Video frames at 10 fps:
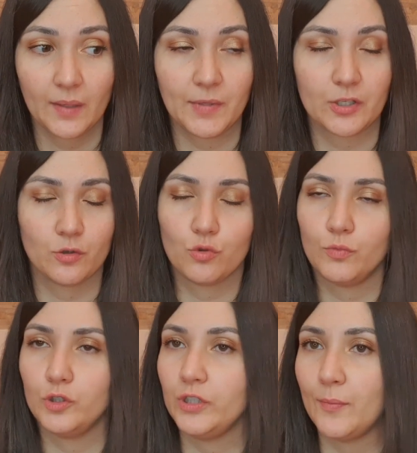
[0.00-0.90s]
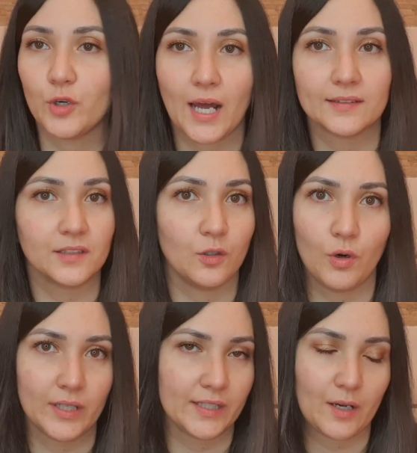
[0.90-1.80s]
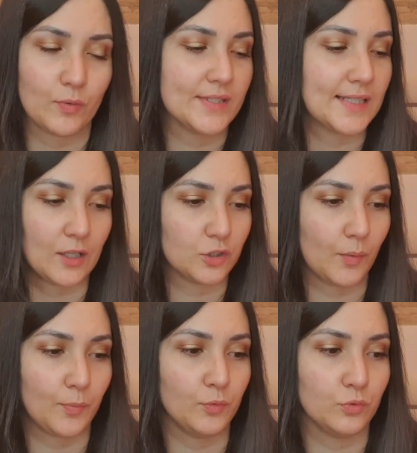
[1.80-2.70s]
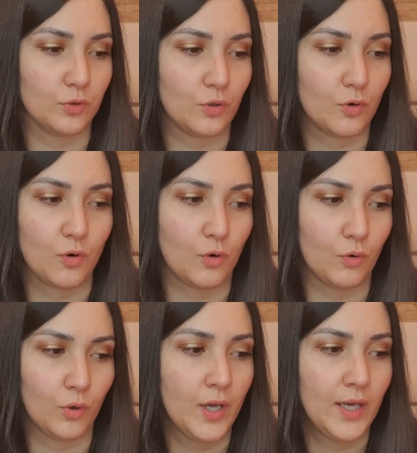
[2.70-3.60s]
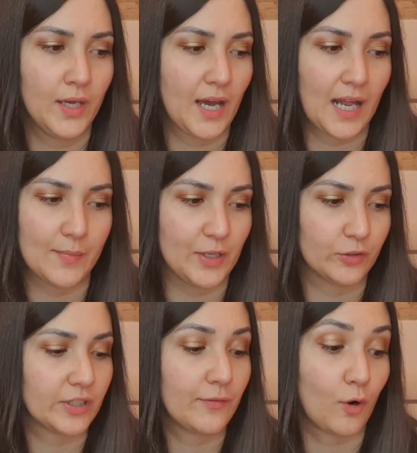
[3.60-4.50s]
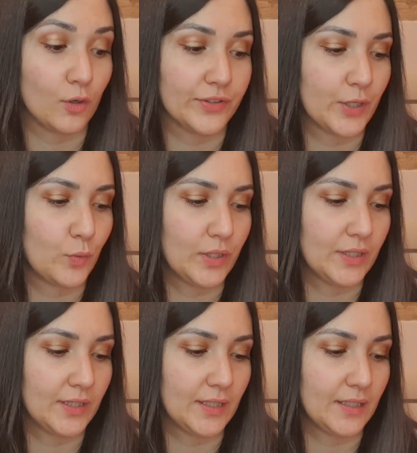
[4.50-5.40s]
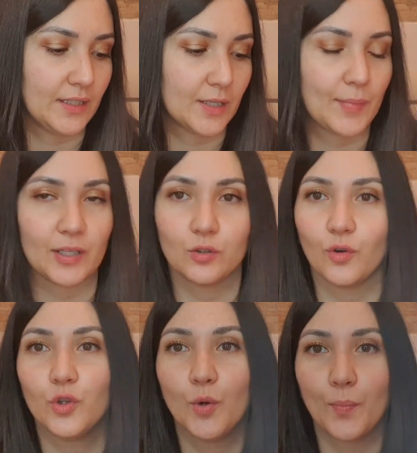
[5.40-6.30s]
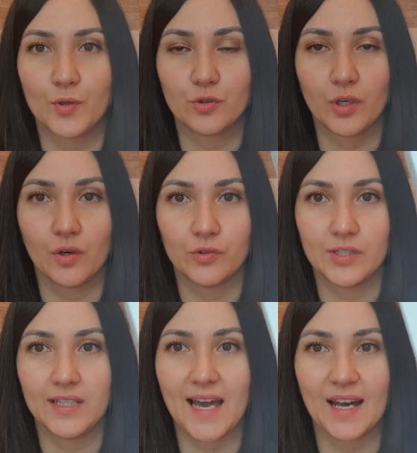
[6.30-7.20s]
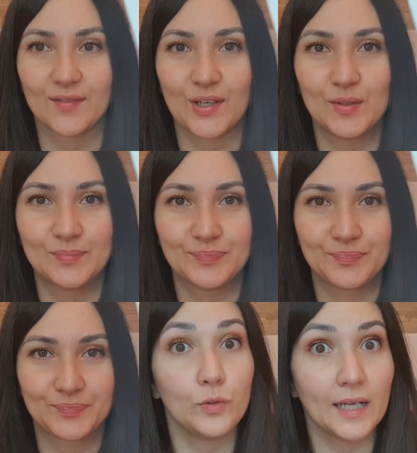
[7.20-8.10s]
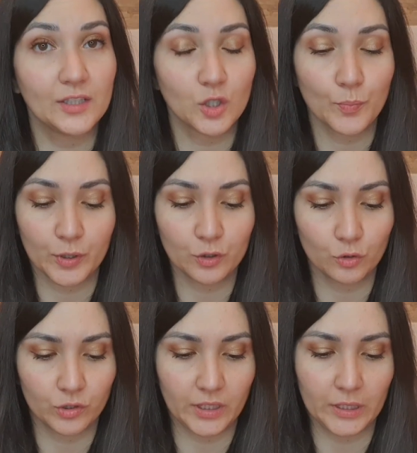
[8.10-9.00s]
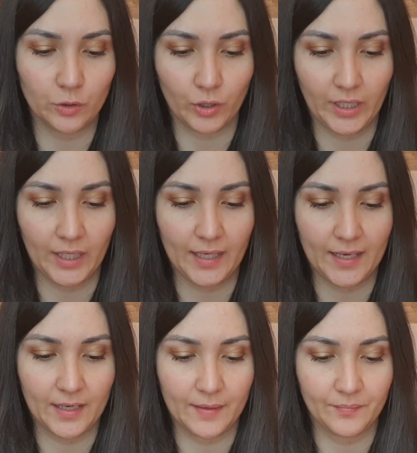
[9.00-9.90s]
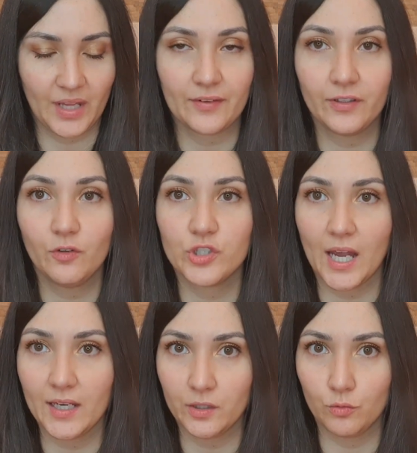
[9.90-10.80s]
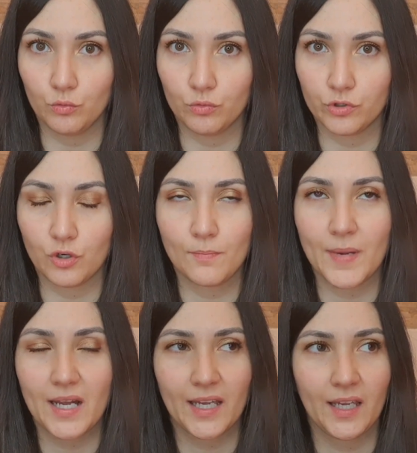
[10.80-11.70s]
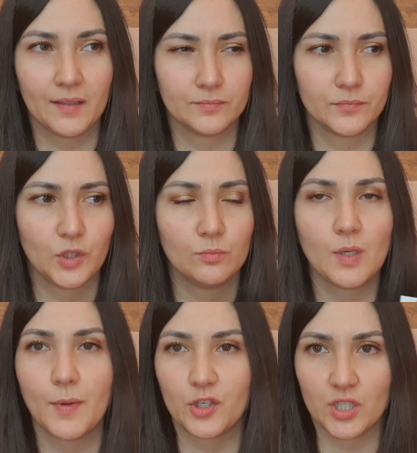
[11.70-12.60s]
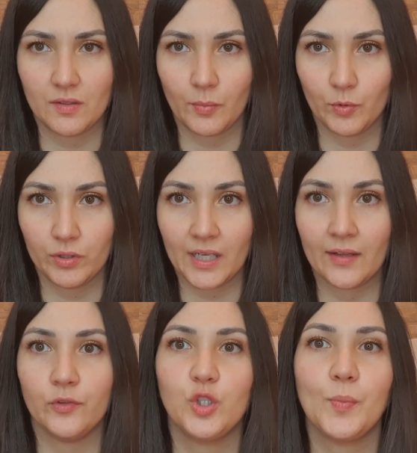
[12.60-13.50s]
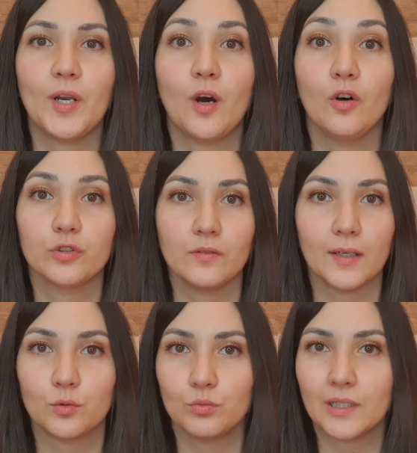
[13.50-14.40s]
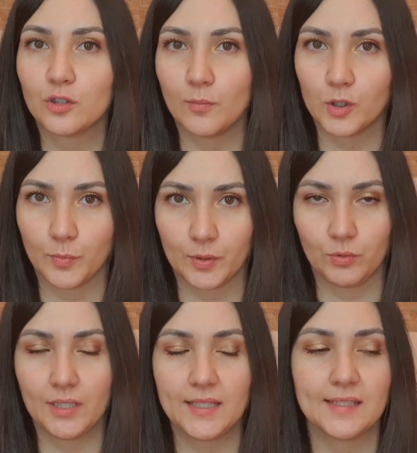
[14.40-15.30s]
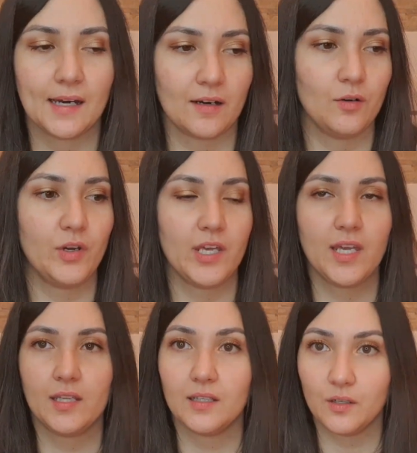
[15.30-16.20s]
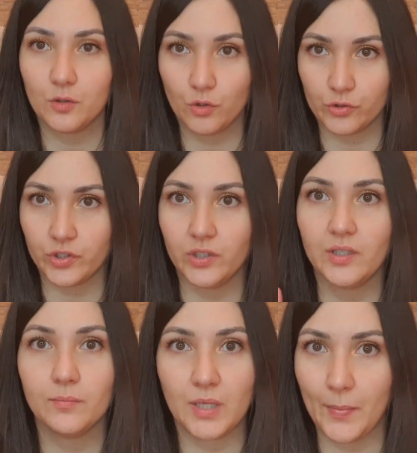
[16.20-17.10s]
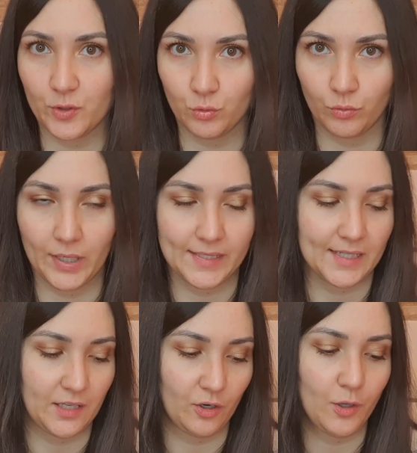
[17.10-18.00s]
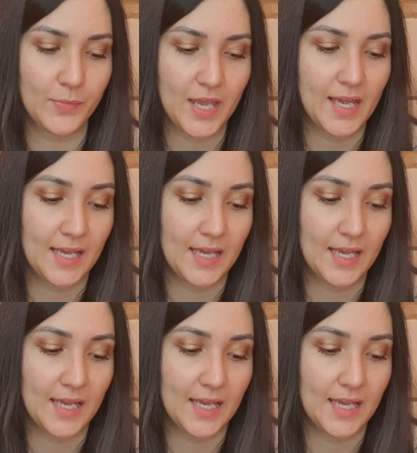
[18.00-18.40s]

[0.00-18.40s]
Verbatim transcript: me ne sono subito innamorata, l'ho anche riacquistato appunto almeno tre volte, quindi ripeto, non posso che consigliarvelo. Un altro prodottino che ehm, avevo già in uso ma che non mi piaceva più di tanto, però ho trovato un altro modo per utilizzarlo e così mi è piaciuto un casino.